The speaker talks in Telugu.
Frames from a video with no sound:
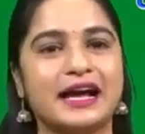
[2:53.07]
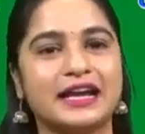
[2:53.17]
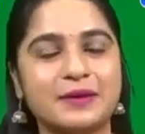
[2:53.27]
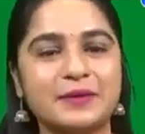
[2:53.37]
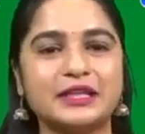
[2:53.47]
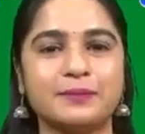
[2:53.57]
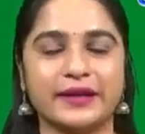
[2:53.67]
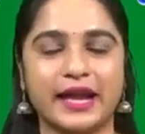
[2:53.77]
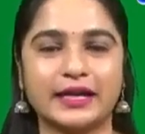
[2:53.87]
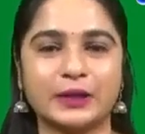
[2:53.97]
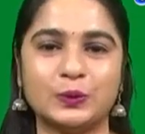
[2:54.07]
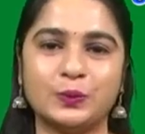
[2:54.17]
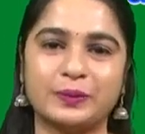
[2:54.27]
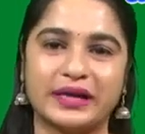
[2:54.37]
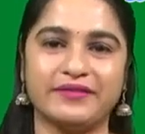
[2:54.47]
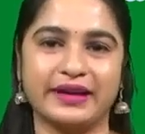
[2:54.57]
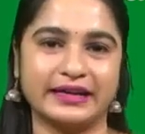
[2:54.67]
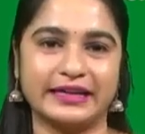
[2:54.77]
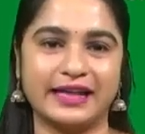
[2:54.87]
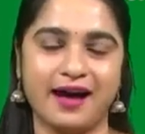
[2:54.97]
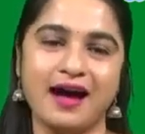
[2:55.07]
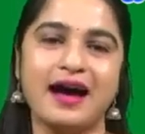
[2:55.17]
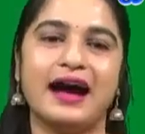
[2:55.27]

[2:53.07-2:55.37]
చాలామంది పర్యాటకులు ప్రైవేట్ లేదా